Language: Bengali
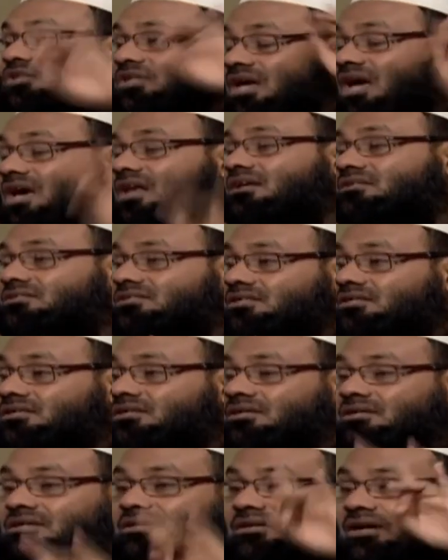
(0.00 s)
অধিকার আছে
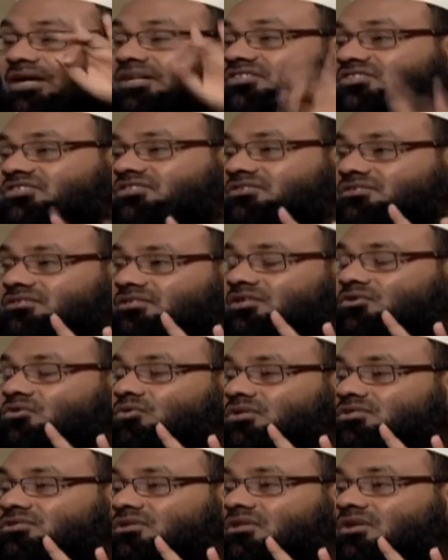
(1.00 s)
রাইটস
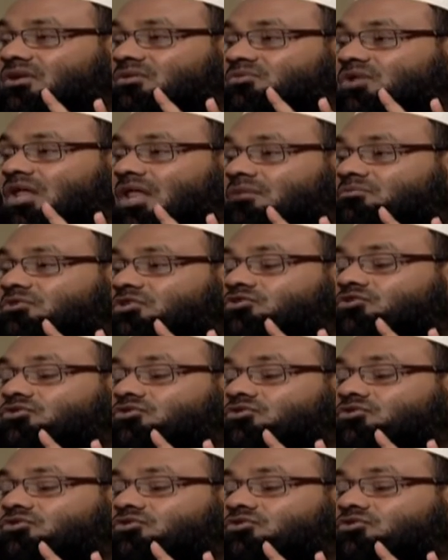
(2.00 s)
যেগুলো আছে আল্লাহ রবুল আলমিনের